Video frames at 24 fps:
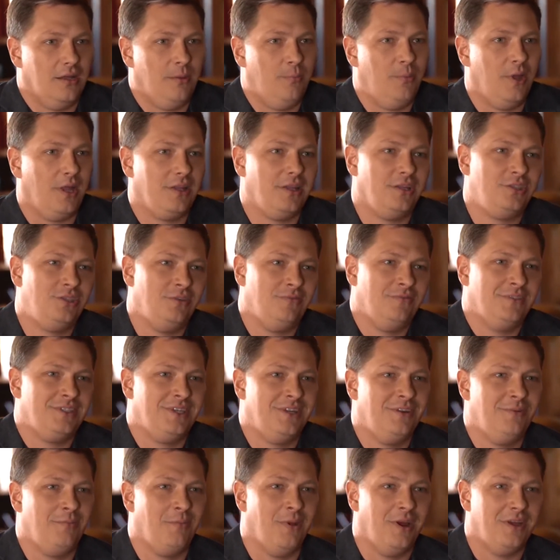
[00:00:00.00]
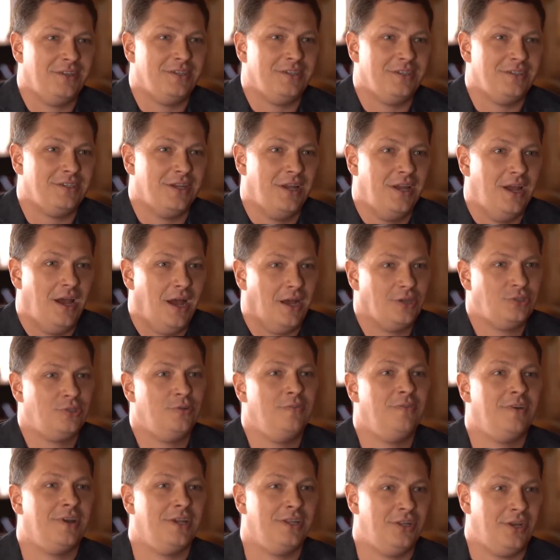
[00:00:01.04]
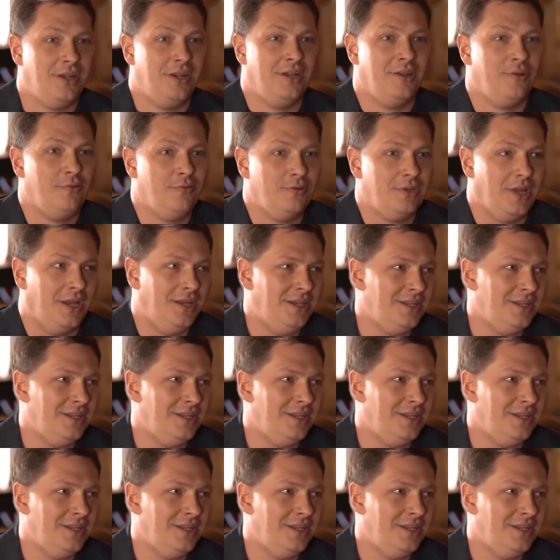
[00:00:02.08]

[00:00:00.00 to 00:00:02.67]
ребята, чем вы занимаетесь, а что вы контролируете?